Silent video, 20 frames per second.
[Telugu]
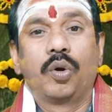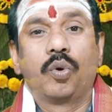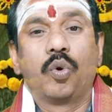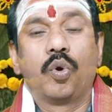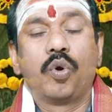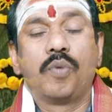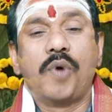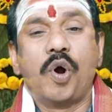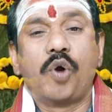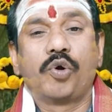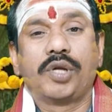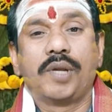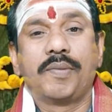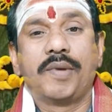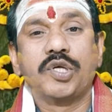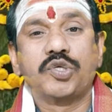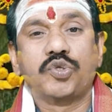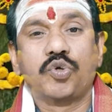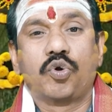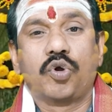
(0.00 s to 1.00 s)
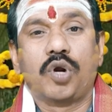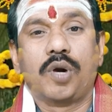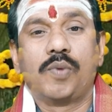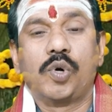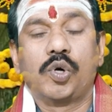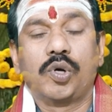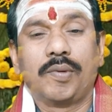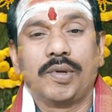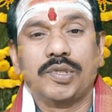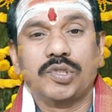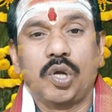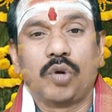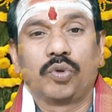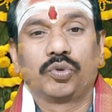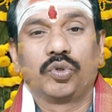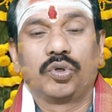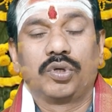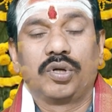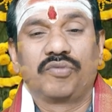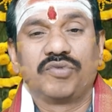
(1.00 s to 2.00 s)
గురుమౌఢ్యమి శుక్రమౌఢ్యమి
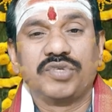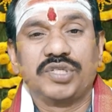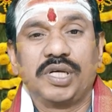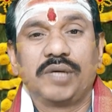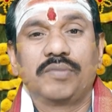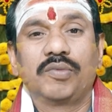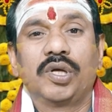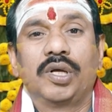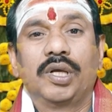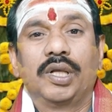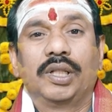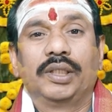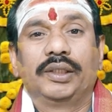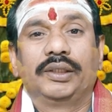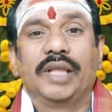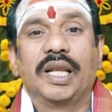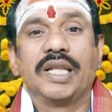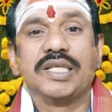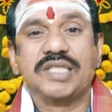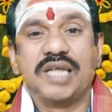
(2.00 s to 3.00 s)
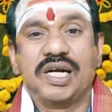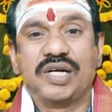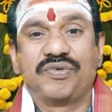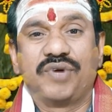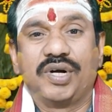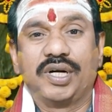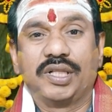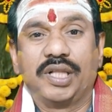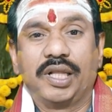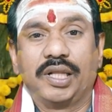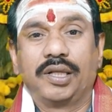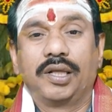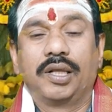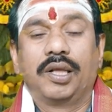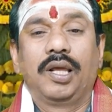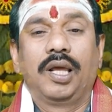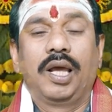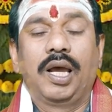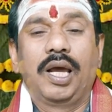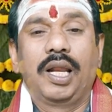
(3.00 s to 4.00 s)
జరుగుతున్న విషయం తెలిసినటువంటిదే
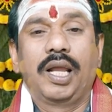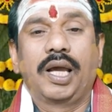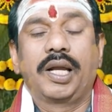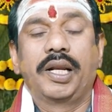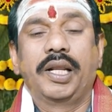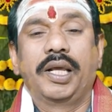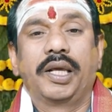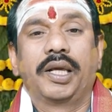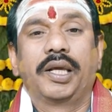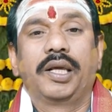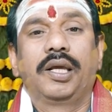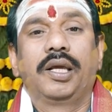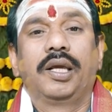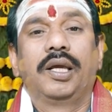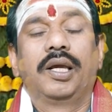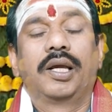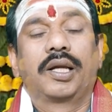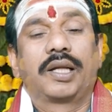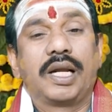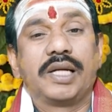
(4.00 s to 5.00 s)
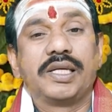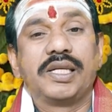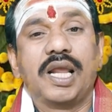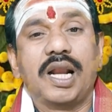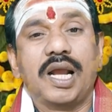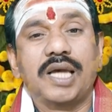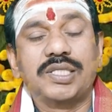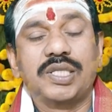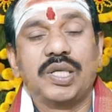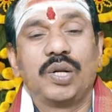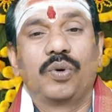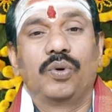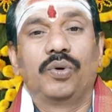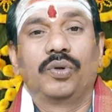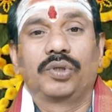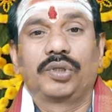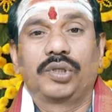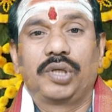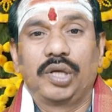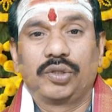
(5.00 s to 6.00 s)
అలాగనే కన్యరాశిలో
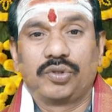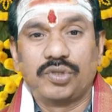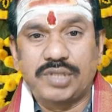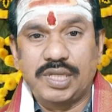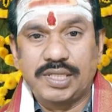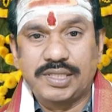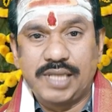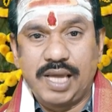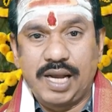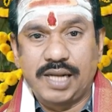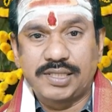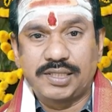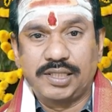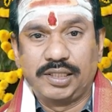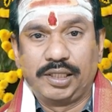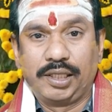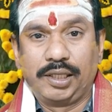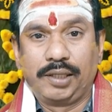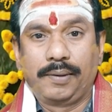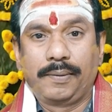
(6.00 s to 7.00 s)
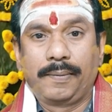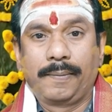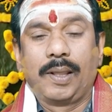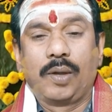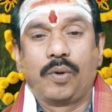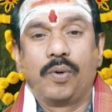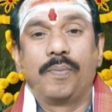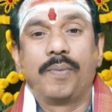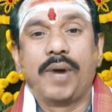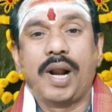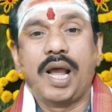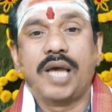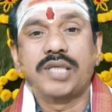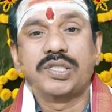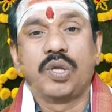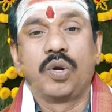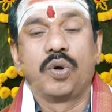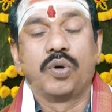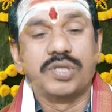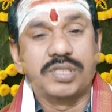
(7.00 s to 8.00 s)
కేతు సంచార స్థితి
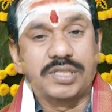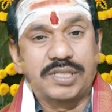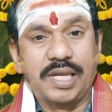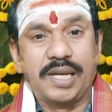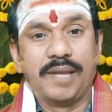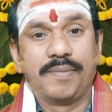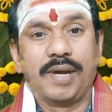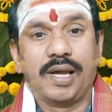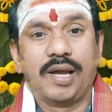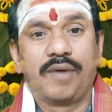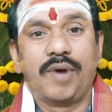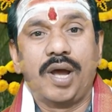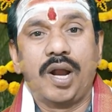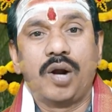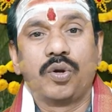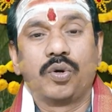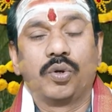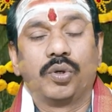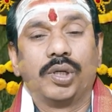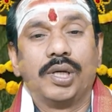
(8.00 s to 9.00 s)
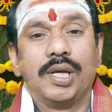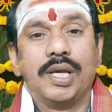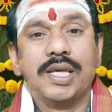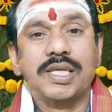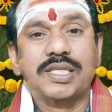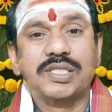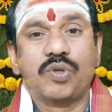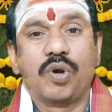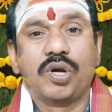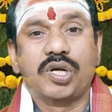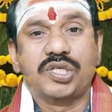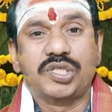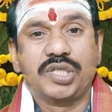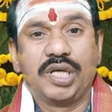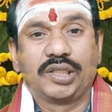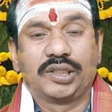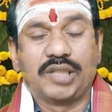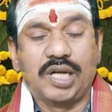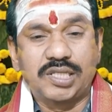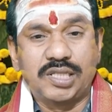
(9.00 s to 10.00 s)
కుంభరాశిలో శని భగవానుడు
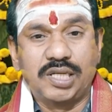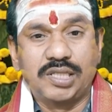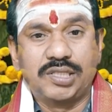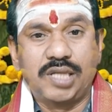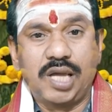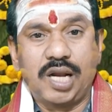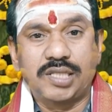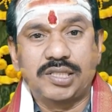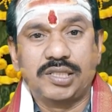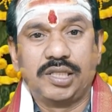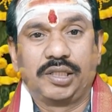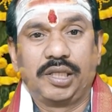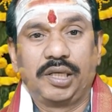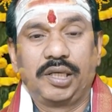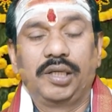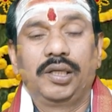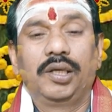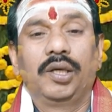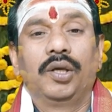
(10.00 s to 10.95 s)
స్వక్షేత్ర సంచార స్థితి